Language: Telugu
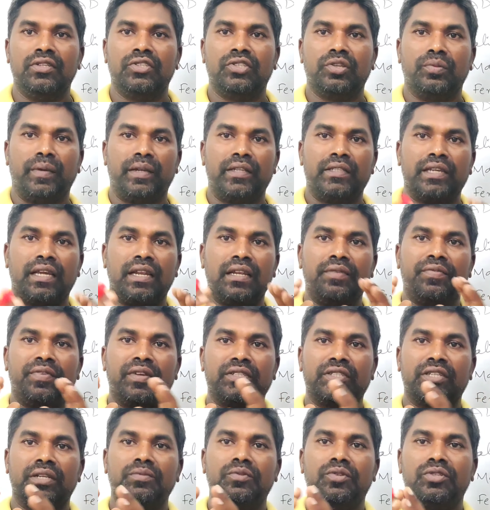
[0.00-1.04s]
సో మన ఛానల్
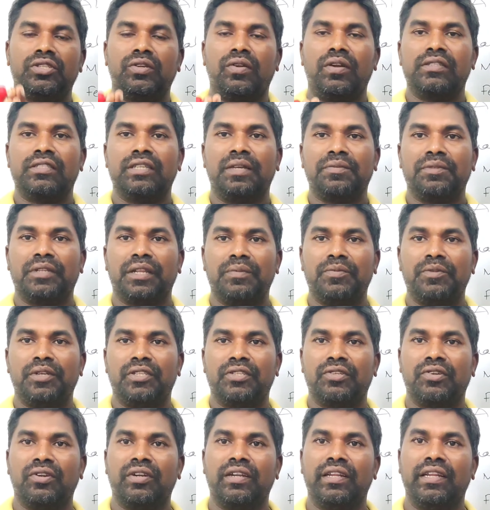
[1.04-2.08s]
ఫస్ట్ టైం చూసే వాళ్ళు సబ్స్క్రైబ్
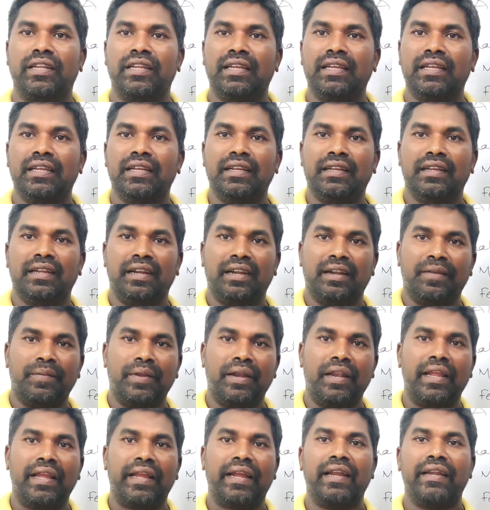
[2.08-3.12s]
చేసుకోండి అండ్
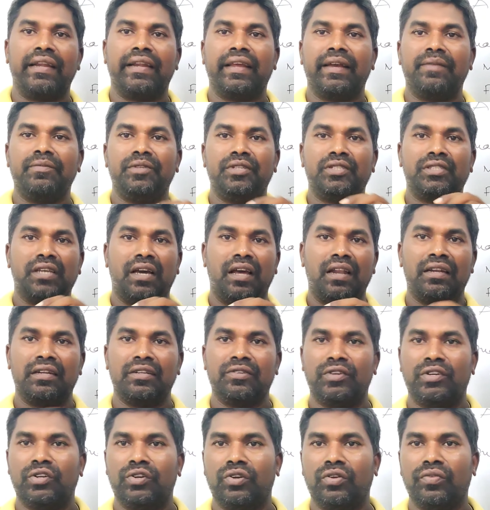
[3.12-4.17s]
బెల్ ఐకాన్ ట్యాప్ చేసి
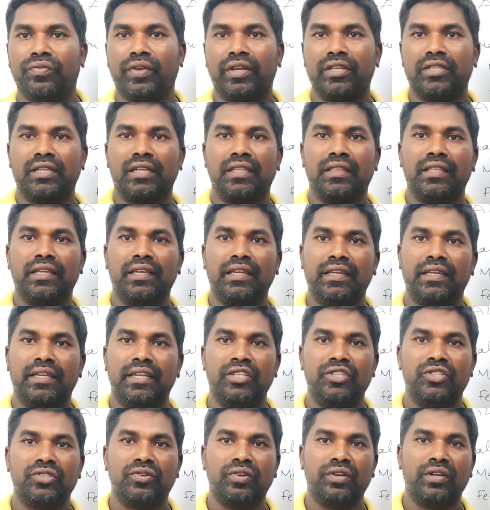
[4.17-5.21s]
అలాంటి నోటిఫికేషన్ అయితే
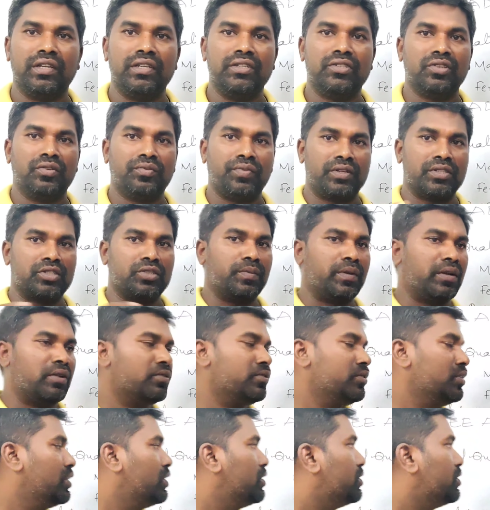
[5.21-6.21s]
ఎంచుకోండి సో ఫస్ట్ మనం